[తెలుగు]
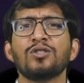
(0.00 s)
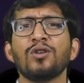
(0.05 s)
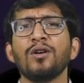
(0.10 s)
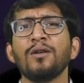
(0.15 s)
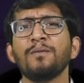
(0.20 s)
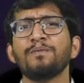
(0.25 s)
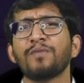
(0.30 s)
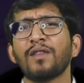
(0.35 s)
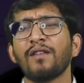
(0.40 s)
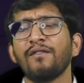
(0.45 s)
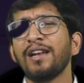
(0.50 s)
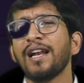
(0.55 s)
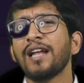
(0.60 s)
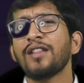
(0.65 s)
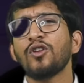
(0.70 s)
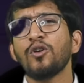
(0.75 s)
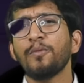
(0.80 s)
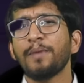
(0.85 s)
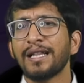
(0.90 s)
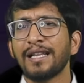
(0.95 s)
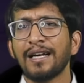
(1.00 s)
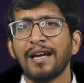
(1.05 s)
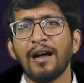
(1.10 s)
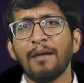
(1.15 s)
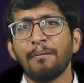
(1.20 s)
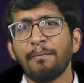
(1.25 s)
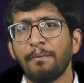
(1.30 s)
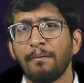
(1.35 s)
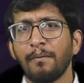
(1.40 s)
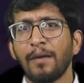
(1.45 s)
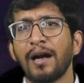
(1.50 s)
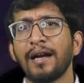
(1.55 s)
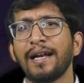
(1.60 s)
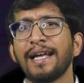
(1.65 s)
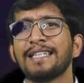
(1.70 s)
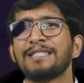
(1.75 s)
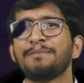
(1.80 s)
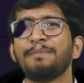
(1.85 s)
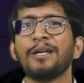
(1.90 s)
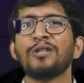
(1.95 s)
సో వీళ్ళందరూ పెద్దగా
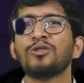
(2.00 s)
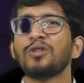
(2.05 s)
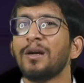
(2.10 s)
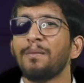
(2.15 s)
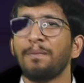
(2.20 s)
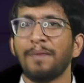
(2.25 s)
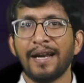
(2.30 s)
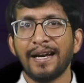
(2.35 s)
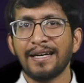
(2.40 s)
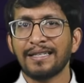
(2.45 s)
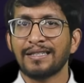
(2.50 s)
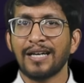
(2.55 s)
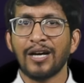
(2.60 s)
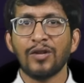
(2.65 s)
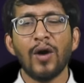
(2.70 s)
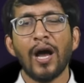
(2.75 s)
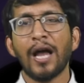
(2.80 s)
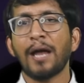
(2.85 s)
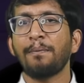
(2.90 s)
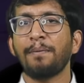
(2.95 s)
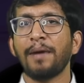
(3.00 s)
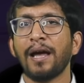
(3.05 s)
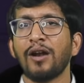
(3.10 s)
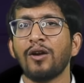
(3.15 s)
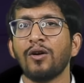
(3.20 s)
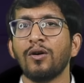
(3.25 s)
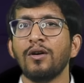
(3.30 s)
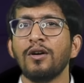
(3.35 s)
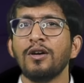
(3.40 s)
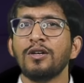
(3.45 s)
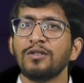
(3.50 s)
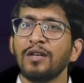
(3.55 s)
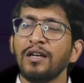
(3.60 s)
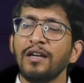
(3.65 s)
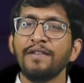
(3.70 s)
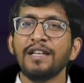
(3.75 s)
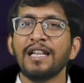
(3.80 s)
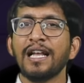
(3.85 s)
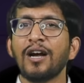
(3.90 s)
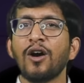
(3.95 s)
అంటే ఎక్స్పీరియన్స్ ఉన్న ప్లేయర్స్ కాదు ఐపీఎల్లో సో
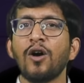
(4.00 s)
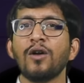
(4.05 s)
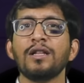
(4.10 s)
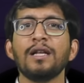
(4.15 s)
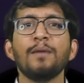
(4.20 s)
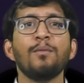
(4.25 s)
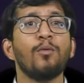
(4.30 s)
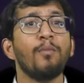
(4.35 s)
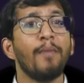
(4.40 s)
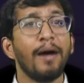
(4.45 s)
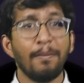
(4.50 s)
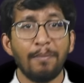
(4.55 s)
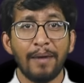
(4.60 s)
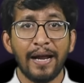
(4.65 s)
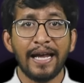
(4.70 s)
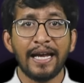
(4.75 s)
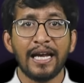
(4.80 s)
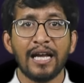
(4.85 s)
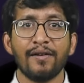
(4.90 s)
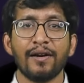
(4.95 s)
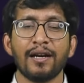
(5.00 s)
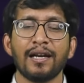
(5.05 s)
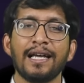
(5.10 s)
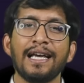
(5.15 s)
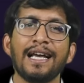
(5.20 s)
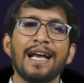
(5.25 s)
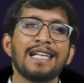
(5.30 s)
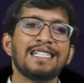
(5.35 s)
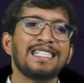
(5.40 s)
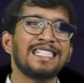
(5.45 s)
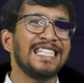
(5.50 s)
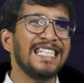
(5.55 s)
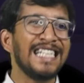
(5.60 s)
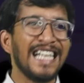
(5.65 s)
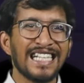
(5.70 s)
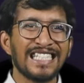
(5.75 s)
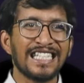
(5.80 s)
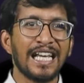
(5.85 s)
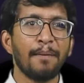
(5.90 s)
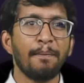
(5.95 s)
ఈ విధంగా ఉంది ముంబై ప్లేయింగ్ ఎలవెన్ ఇక
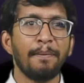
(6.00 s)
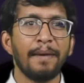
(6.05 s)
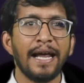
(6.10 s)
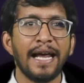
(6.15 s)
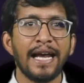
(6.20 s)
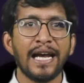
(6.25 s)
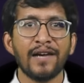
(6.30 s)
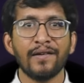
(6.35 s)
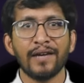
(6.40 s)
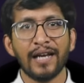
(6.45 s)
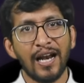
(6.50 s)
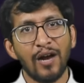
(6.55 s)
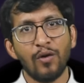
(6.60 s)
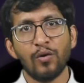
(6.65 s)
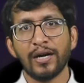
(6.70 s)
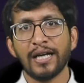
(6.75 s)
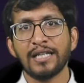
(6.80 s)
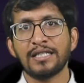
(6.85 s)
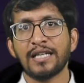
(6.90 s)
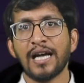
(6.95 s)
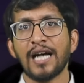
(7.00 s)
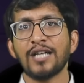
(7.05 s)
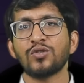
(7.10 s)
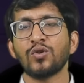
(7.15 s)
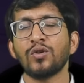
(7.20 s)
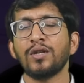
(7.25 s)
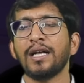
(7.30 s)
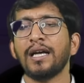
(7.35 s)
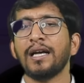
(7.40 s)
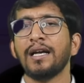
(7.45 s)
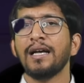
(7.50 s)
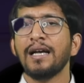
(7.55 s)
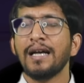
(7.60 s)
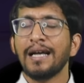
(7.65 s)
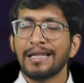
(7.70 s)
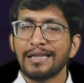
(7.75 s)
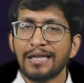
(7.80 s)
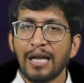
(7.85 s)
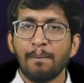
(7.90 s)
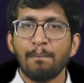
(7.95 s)
సిఎస్కే ప్లేయింగ్ ఎలవెన్ ఎలా ఉండే ఛాన్స్ ఉంది
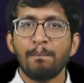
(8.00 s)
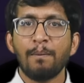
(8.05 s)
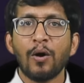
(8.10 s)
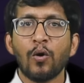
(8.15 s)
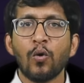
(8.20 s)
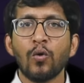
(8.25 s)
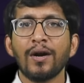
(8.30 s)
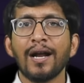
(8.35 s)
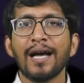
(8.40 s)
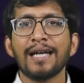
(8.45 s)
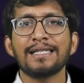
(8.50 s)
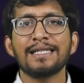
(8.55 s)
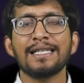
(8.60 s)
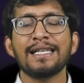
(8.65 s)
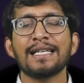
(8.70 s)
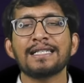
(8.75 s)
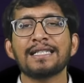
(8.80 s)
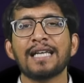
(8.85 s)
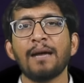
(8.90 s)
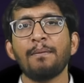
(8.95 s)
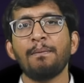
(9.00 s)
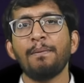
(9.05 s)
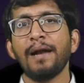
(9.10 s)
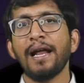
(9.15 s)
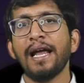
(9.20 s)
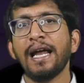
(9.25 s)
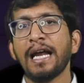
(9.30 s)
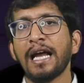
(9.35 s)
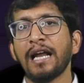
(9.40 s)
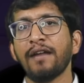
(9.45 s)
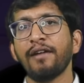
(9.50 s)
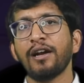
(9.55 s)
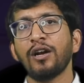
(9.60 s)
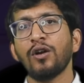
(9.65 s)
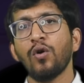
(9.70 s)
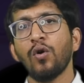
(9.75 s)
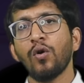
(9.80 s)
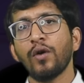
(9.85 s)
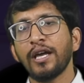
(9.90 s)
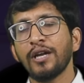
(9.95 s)
తప్పకుండా సిఎస్కే ప్లేయింగ్
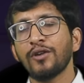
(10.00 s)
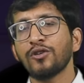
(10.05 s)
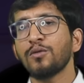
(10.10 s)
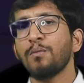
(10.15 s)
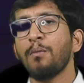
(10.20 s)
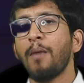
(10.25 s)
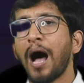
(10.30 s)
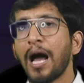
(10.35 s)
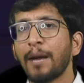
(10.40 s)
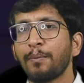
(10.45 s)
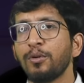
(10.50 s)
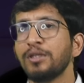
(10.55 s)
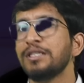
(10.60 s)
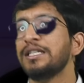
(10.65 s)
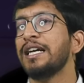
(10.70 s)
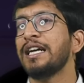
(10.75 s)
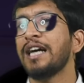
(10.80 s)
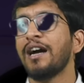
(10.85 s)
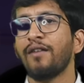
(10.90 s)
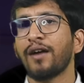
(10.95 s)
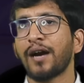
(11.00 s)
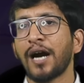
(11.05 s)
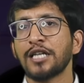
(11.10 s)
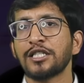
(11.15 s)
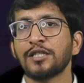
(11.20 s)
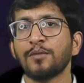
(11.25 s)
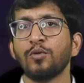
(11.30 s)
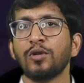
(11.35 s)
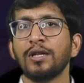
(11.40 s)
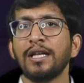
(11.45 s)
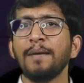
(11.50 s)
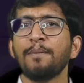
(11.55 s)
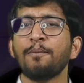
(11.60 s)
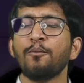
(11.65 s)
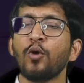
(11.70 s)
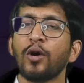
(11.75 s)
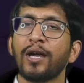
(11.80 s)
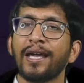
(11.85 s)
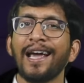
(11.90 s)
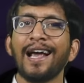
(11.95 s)
ఎలెవెన్లో ఈరోజు మార్పులు జరిగే అవకాశం ఉంది
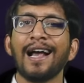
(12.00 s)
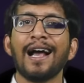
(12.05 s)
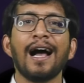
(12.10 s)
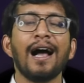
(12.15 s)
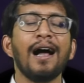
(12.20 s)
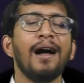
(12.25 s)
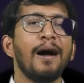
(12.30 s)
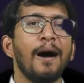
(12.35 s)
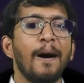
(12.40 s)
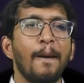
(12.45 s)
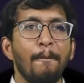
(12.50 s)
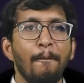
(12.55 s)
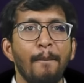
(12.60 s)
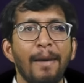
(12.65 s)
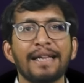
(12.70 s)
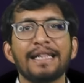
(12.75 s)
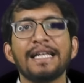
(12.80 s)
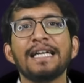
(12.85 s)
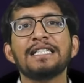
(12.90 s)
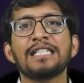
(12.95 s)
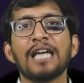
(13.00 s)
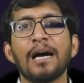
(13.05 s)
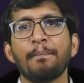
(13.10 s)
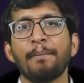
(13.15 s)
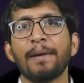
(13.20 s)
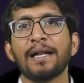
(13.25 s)
ముఖ్యంగా మతీషా